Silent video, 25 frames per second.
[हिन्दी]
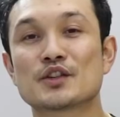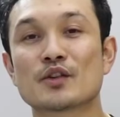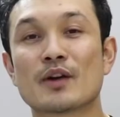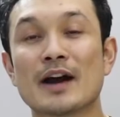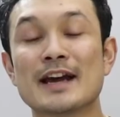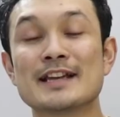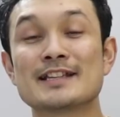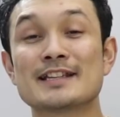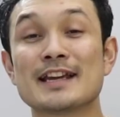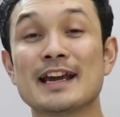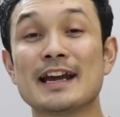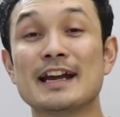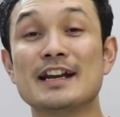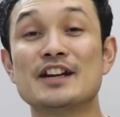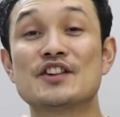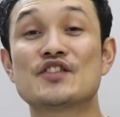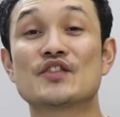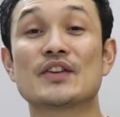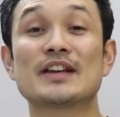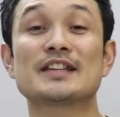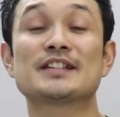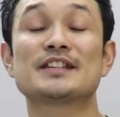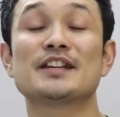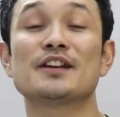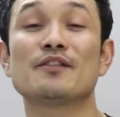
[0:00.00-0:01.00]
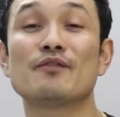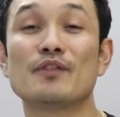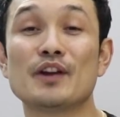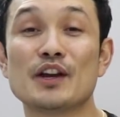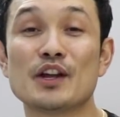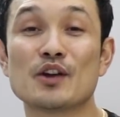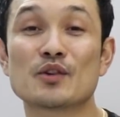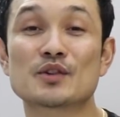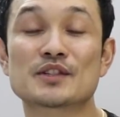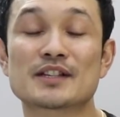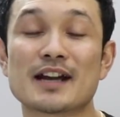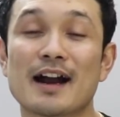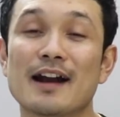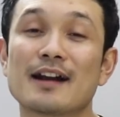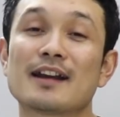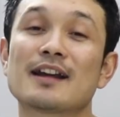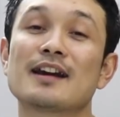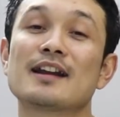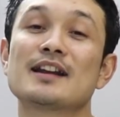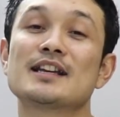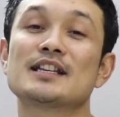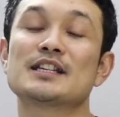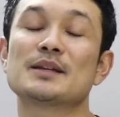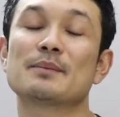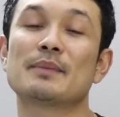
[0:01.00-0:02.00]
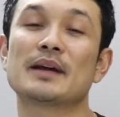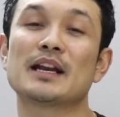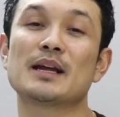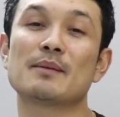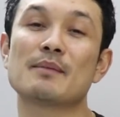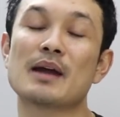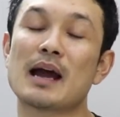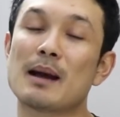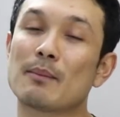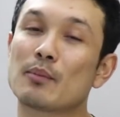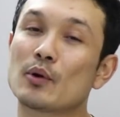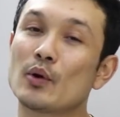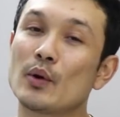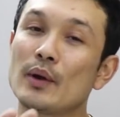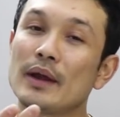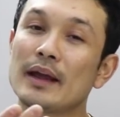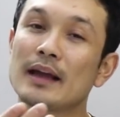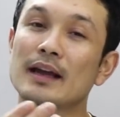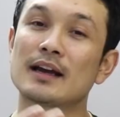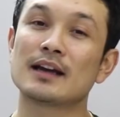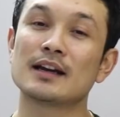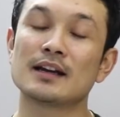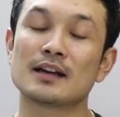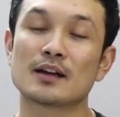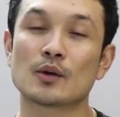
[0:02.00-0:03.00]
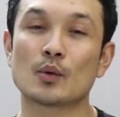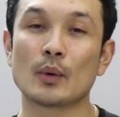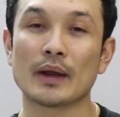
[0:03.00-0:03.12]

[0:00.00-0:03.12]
सो so गाइज ये इंटरेस्टिंग वीडियो स्टार्ट करने से पहले मैं आपको एक